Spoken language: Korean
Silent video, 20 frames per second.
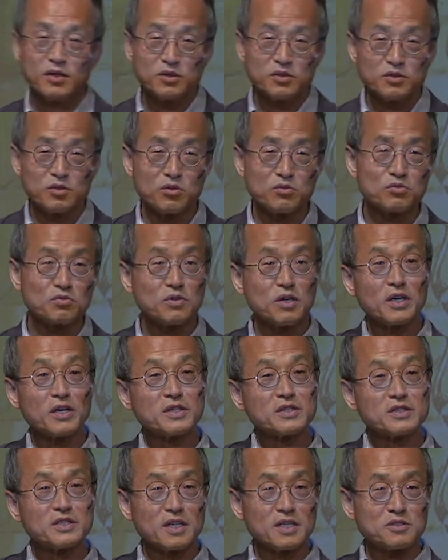영국의
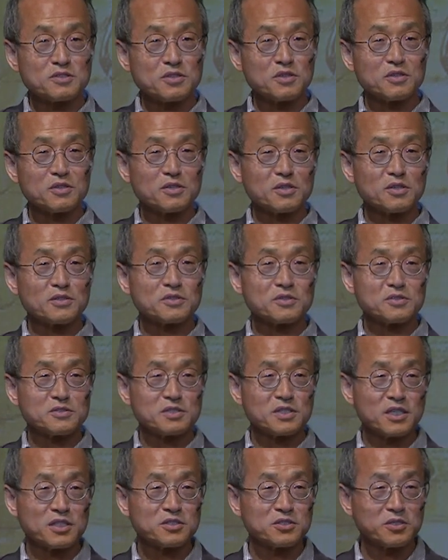지하철 런던
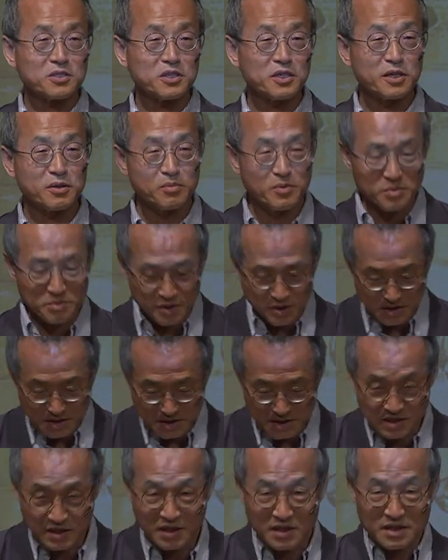지하철에 가 보면
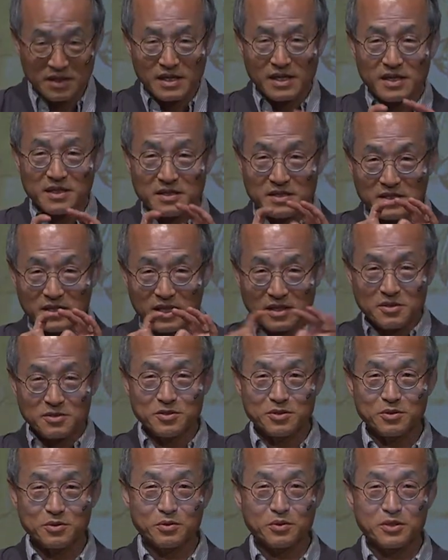딱 딱
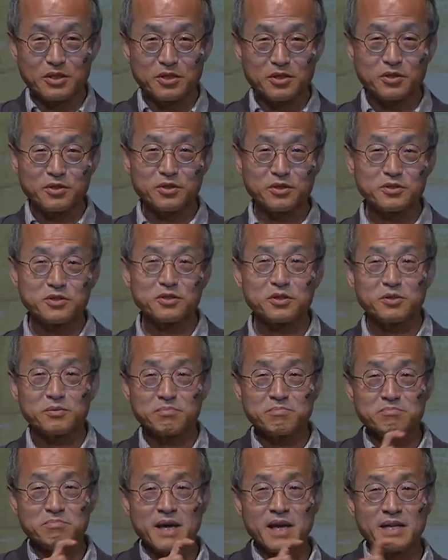이렇게 적혀 있죠.
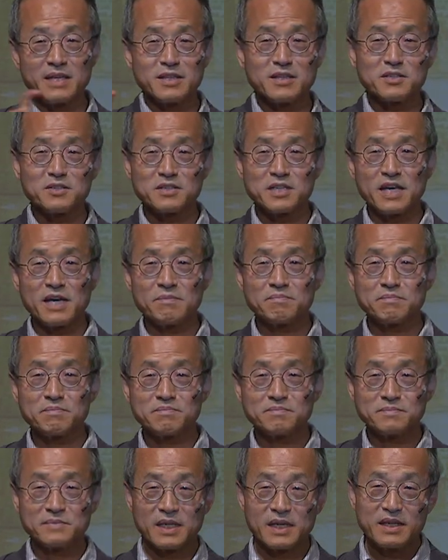Mind the Gap.
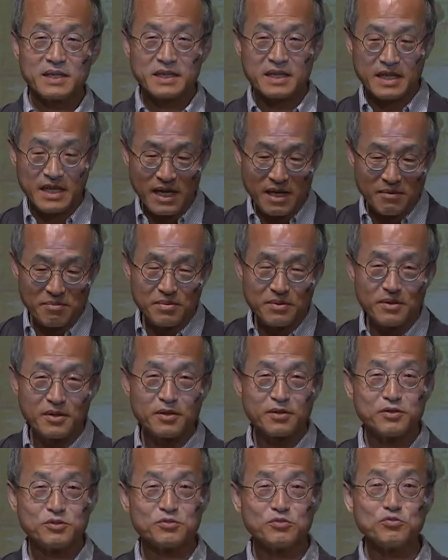
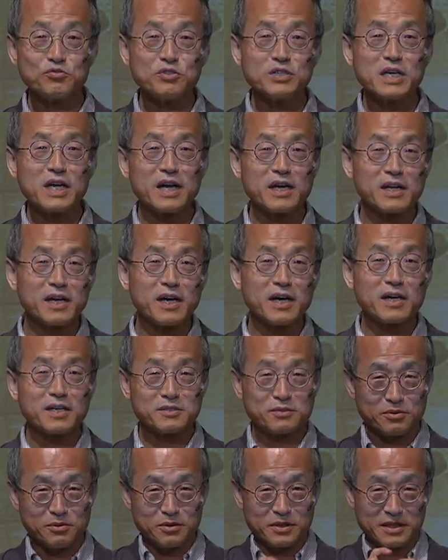갭을 유의하라
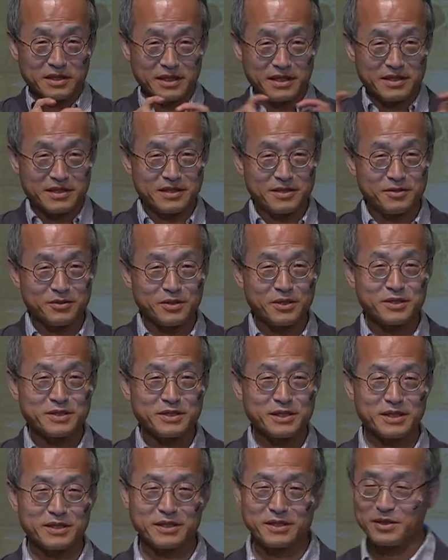이렇게 딱 적혀
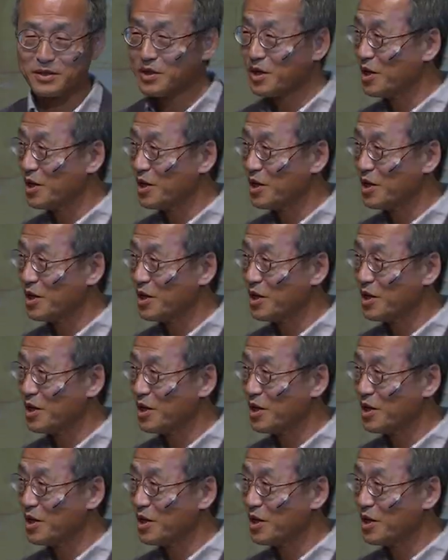있잖아요.